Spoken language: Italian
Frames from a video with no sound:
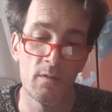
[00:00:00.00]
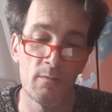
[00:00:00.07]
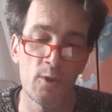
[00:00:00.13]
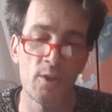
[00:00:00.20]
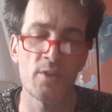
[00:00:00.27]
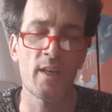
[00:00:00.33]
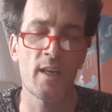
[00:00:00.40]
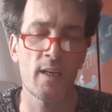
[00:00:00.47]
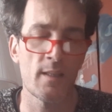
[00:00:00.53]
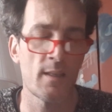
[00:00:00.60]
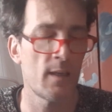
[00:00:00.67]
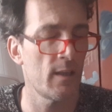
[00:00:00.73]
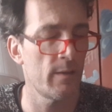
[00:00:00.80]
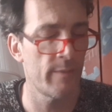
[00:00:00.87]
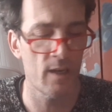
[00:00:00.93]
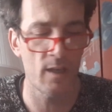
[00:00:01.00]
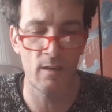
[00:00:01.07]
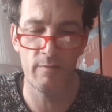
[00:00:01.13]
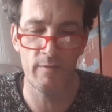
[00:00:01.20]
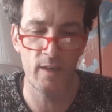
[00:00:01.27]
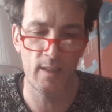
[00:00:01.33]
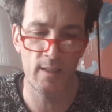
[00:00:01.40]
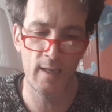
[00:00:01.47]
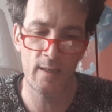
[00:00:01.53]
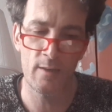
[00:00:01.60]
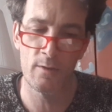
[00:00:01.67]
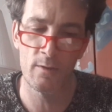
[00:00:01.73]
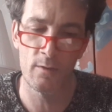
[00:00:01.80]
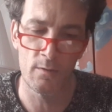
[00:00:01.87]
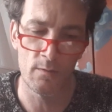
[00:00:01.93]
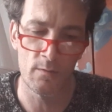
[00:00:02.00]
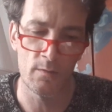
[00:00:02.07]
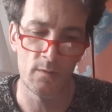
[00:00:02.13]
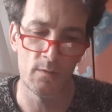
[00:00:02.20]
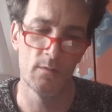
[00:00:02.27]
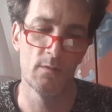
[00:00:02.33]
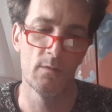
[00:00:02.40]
voi sarete liberi in verità non